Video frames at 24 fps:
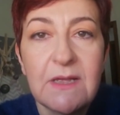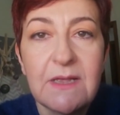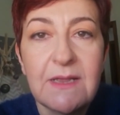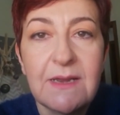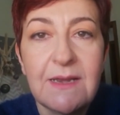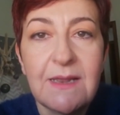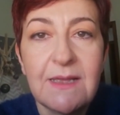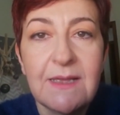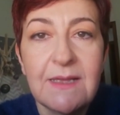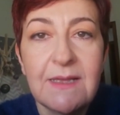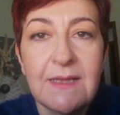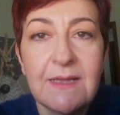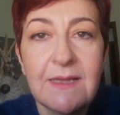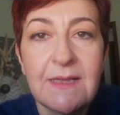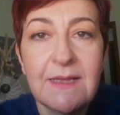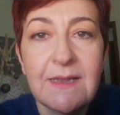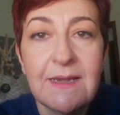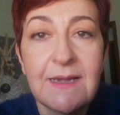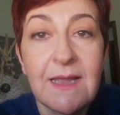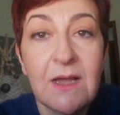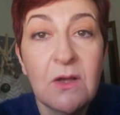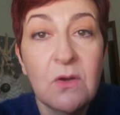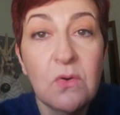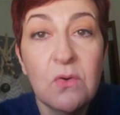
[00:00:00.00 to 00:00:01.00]
eh,
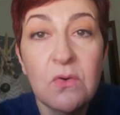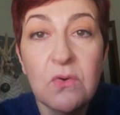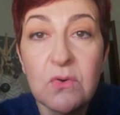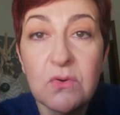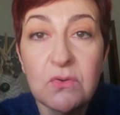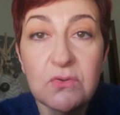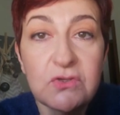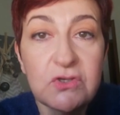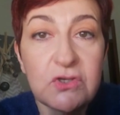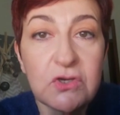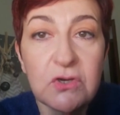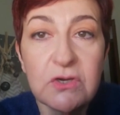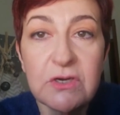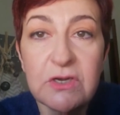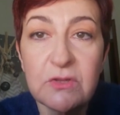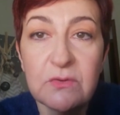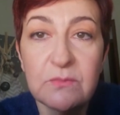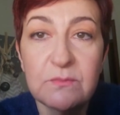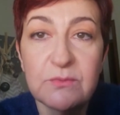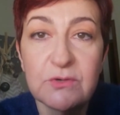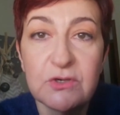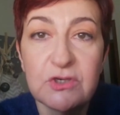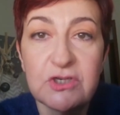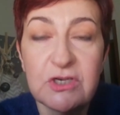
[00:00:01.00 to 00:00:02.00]
la conclusione di
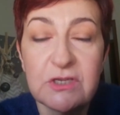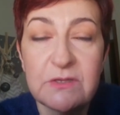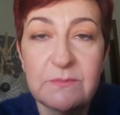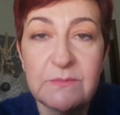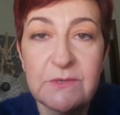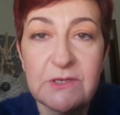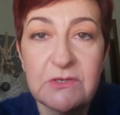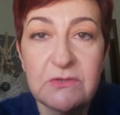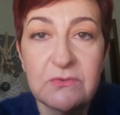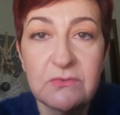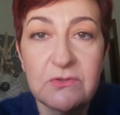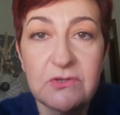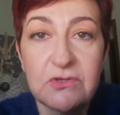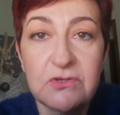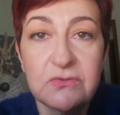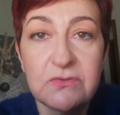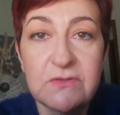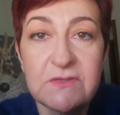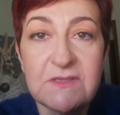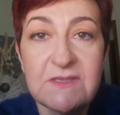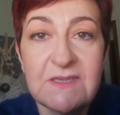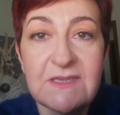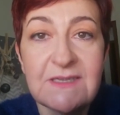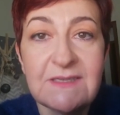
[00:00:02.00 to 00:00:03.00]
un procedimento di
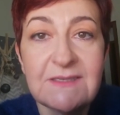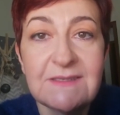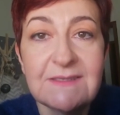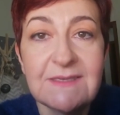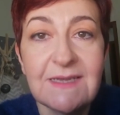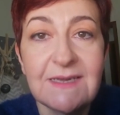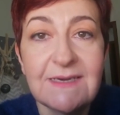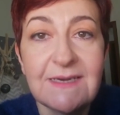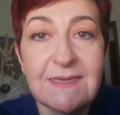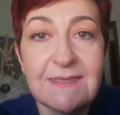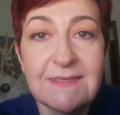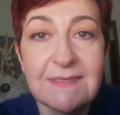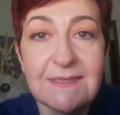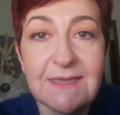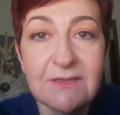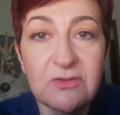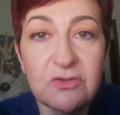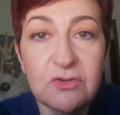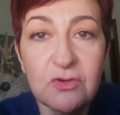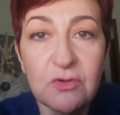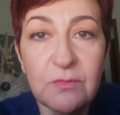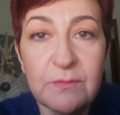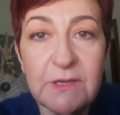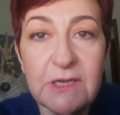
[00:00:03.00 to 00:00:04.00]
giustizia né
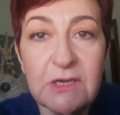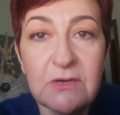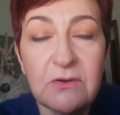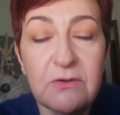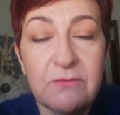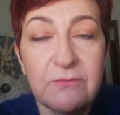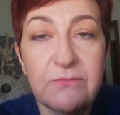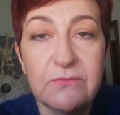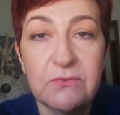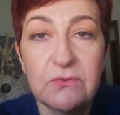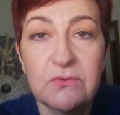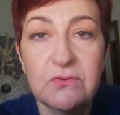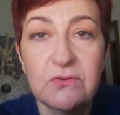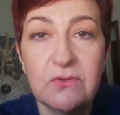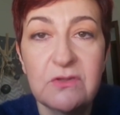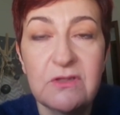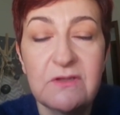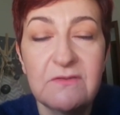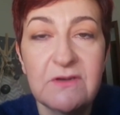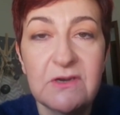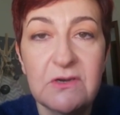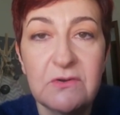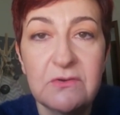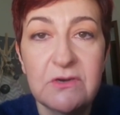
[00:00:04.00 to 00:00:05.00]
tantomeno il frutto
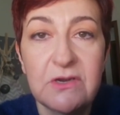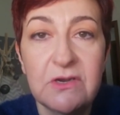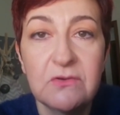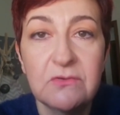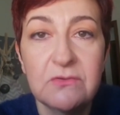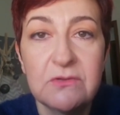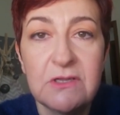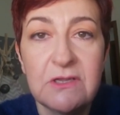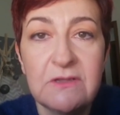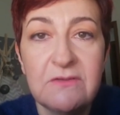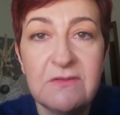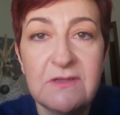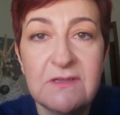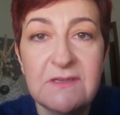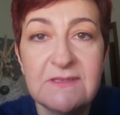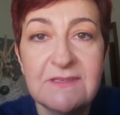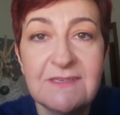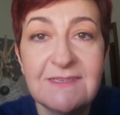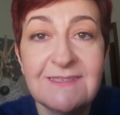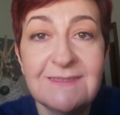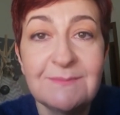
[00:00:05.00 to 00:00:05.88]
di valori condivisi.